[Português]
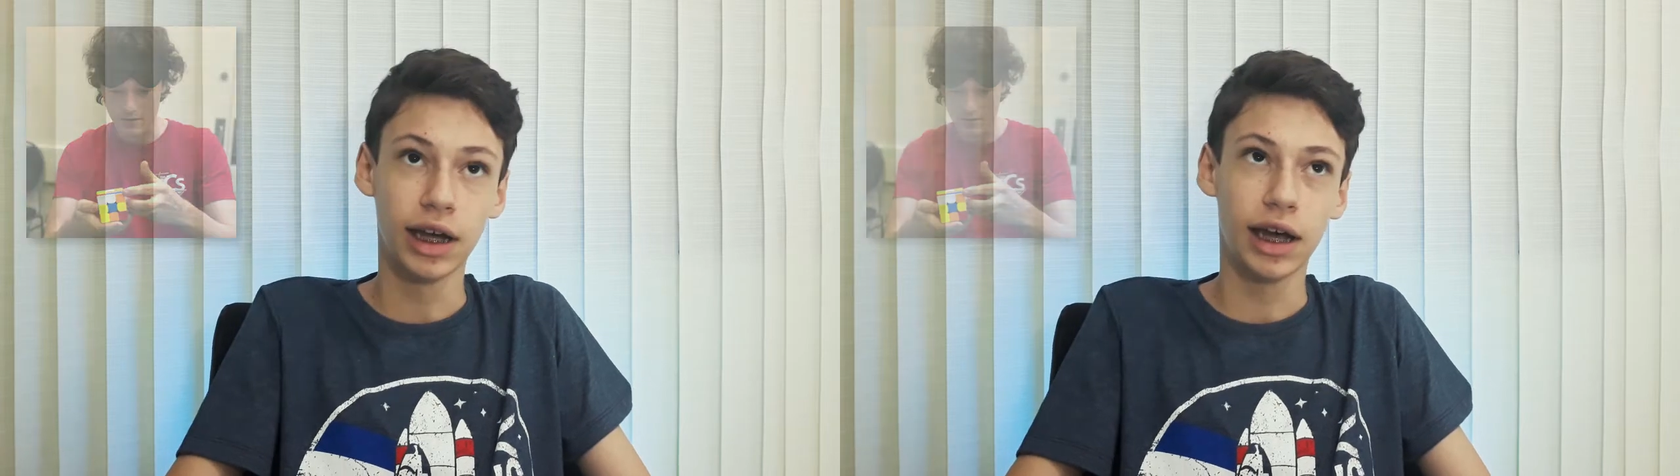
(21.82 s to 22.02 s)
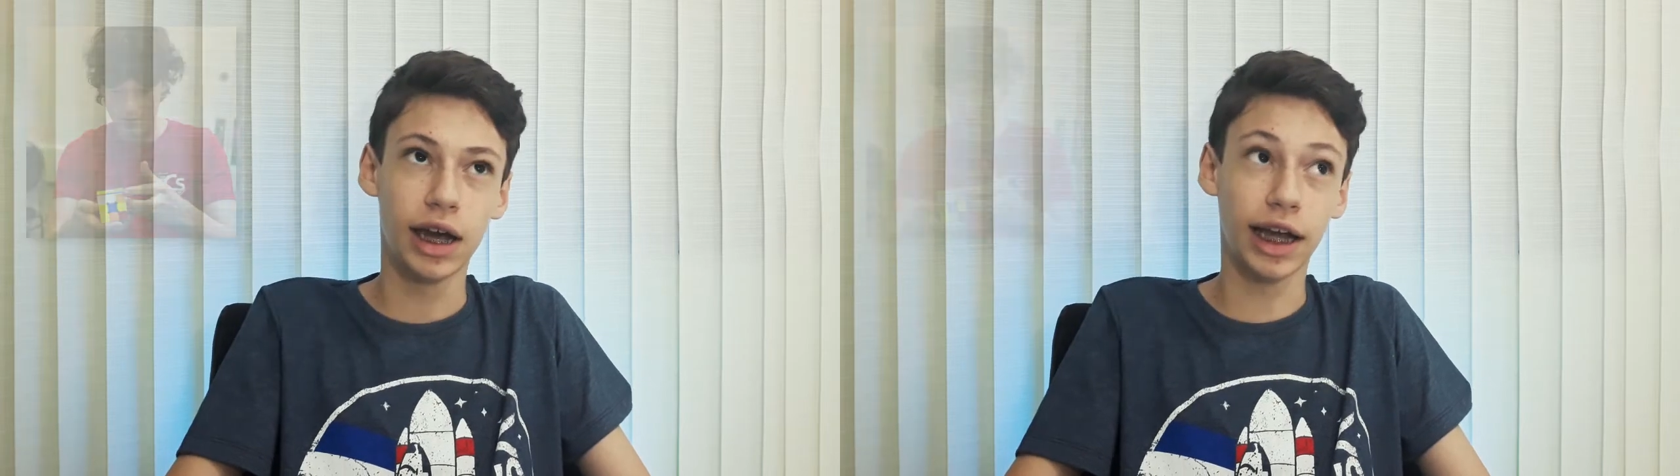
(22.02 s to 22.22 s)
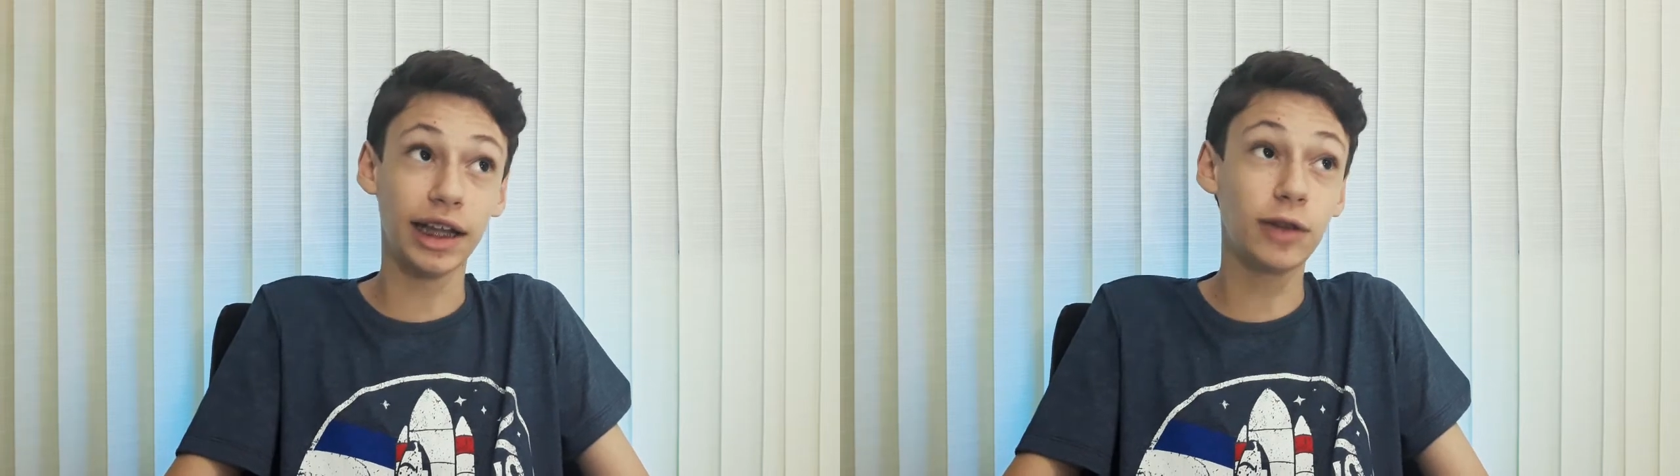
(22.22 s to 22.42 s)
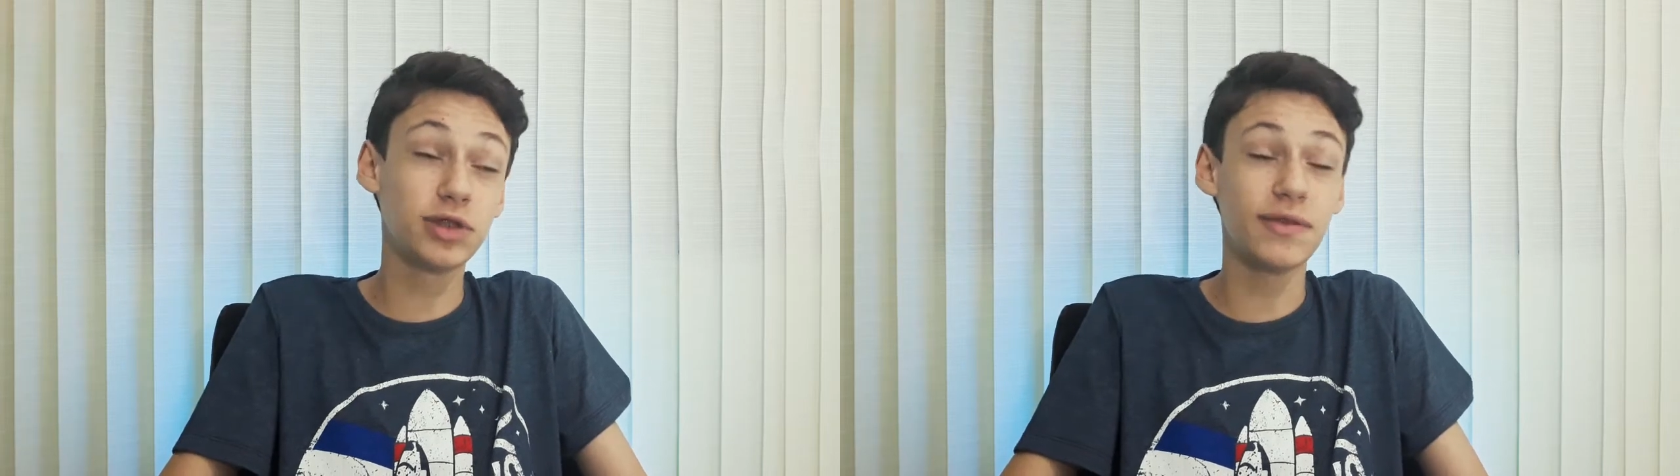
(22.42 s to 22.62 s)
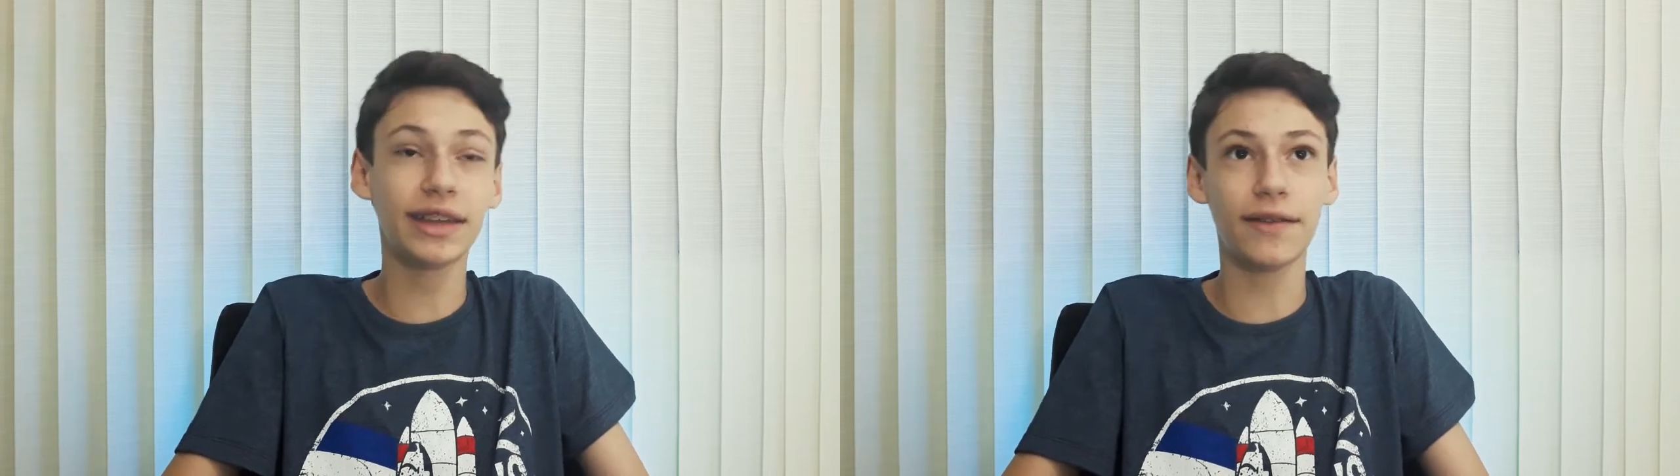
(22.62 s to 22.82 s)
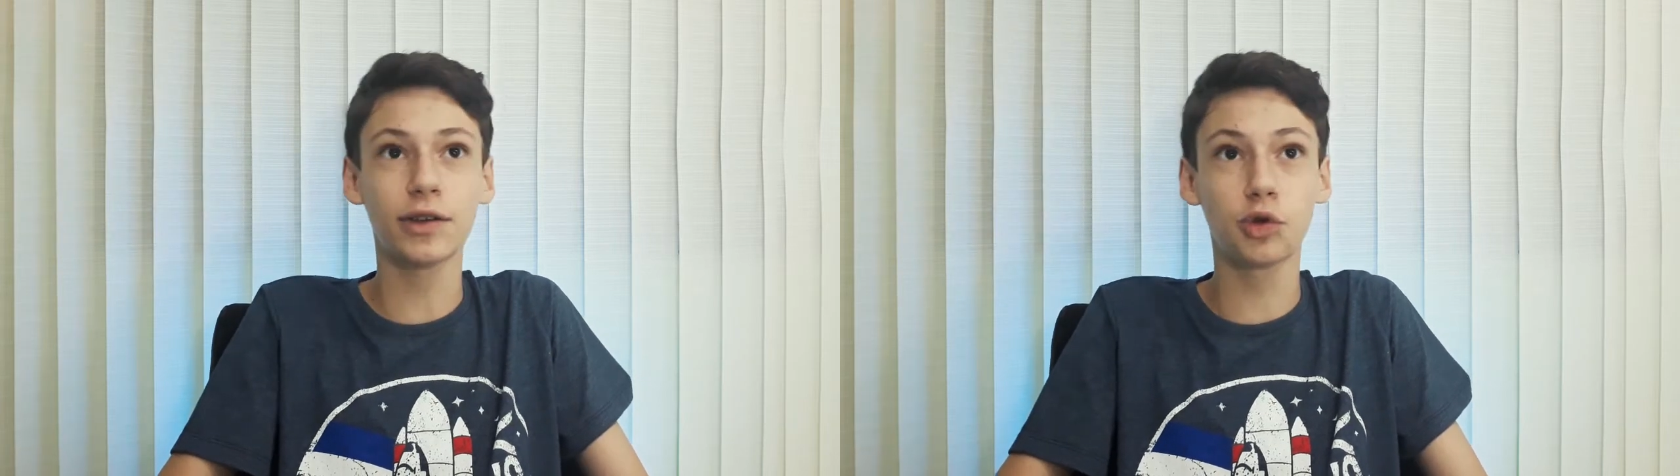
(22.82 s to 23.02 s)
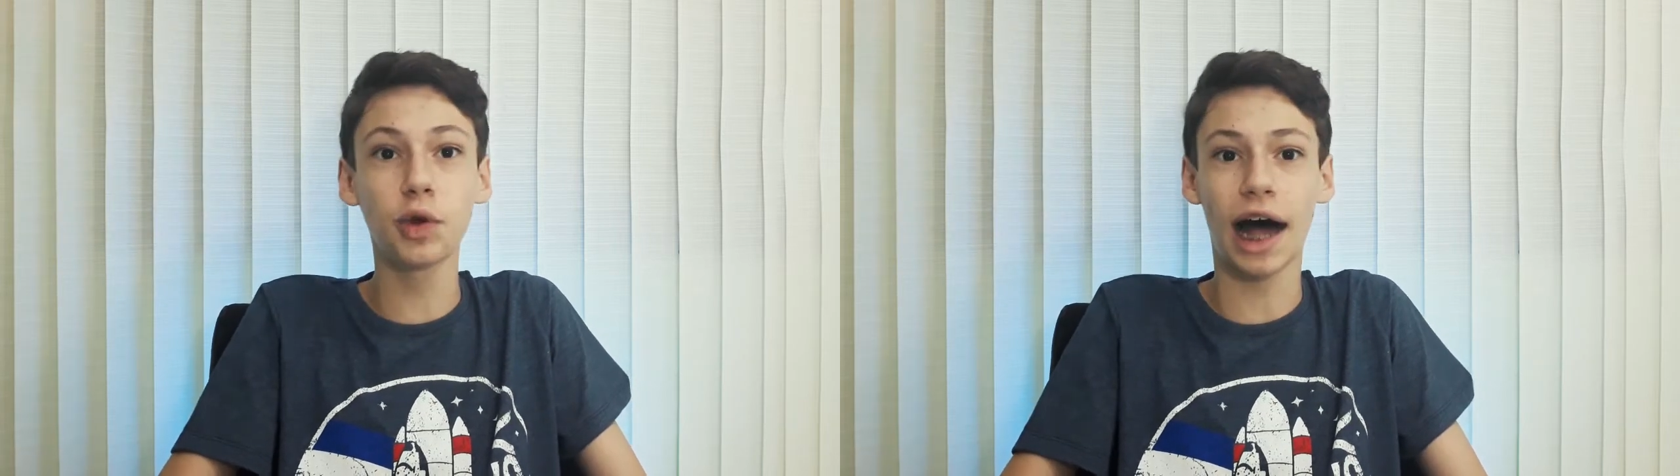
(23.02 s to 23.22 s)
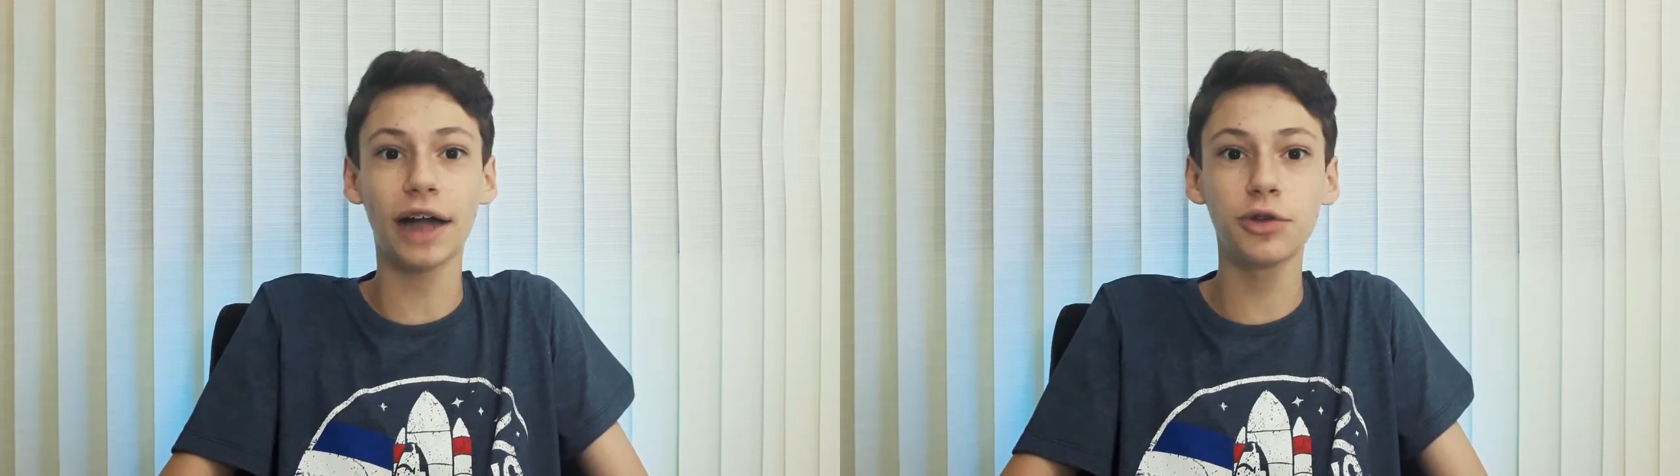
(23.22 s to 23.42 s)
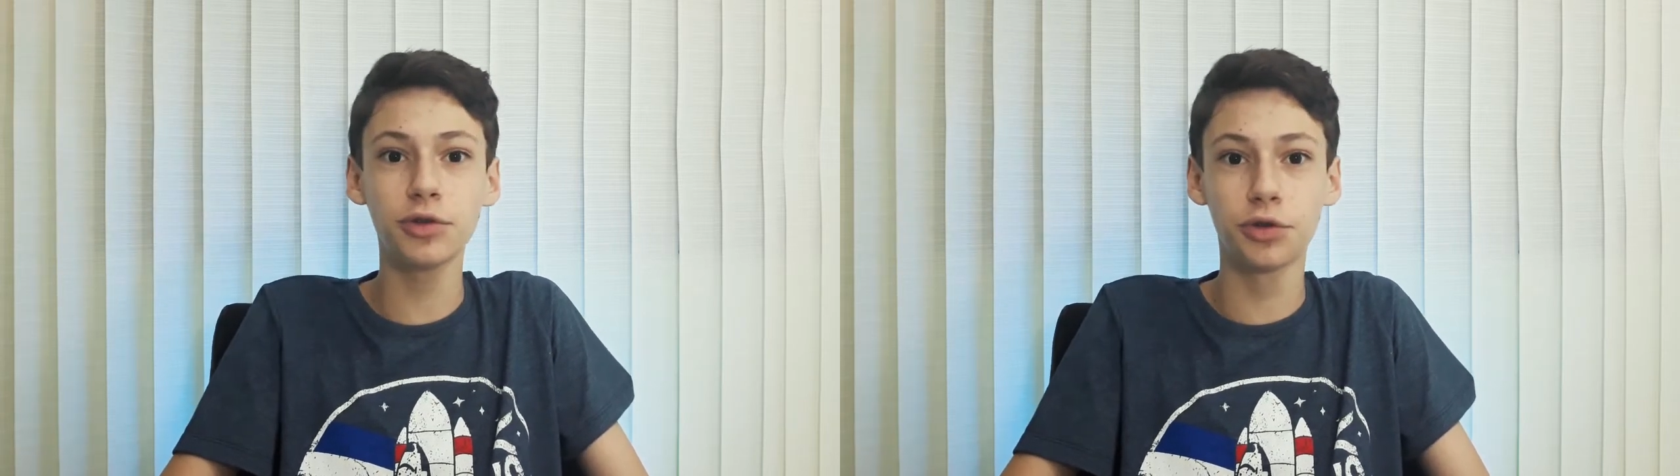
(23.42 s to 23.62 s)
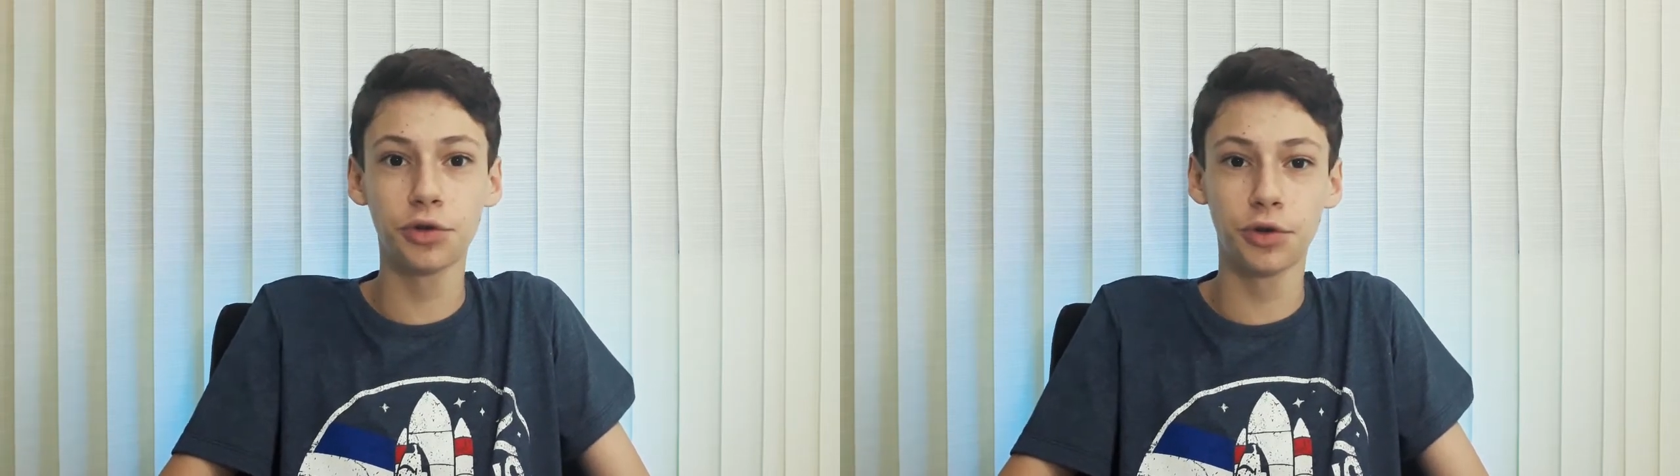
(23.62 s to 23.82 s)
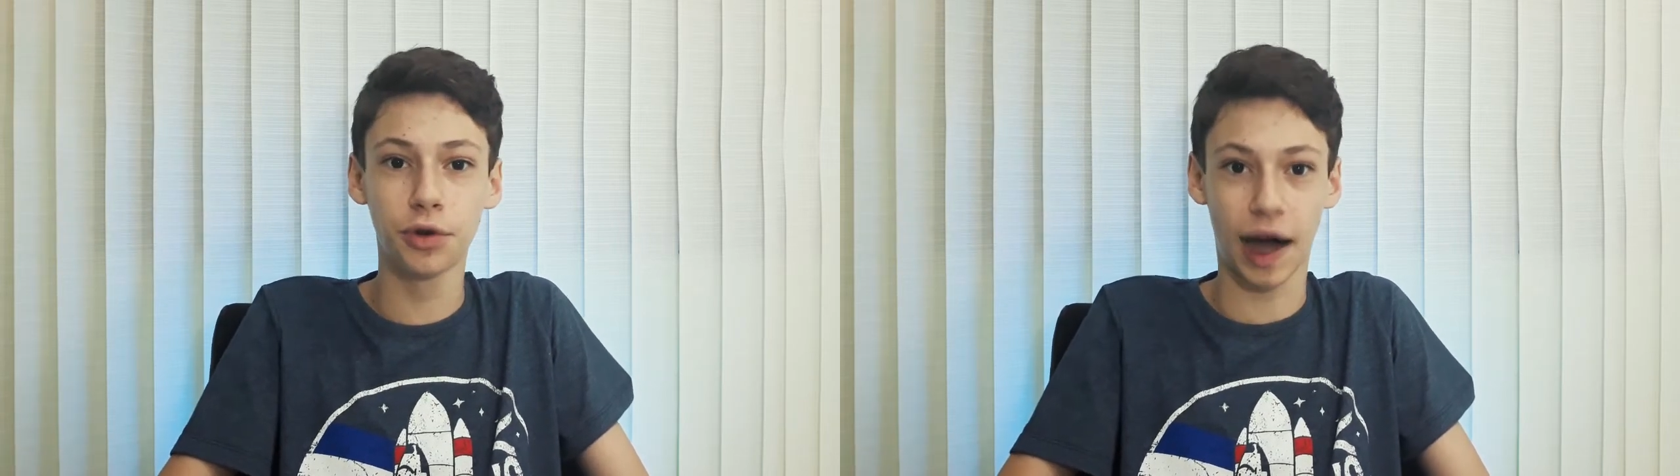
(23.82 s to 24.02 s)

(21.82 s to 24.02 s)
É, inclusive, ele estava do lado do